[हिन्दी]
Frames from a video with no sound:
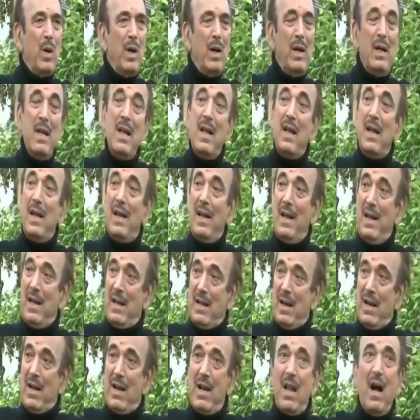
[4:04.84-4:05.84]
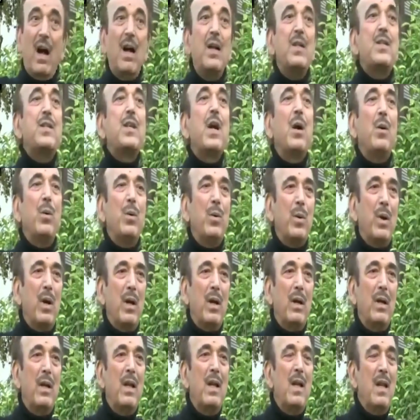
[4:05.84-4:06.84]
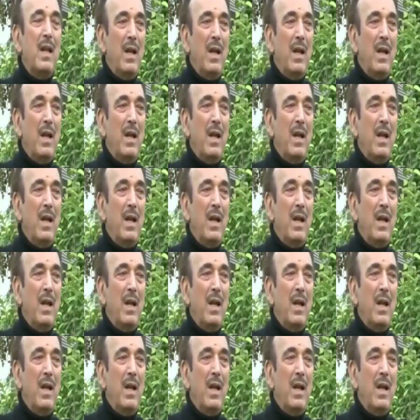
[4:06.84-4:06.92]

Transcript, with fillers: होगा लेकिन ढांचा होगा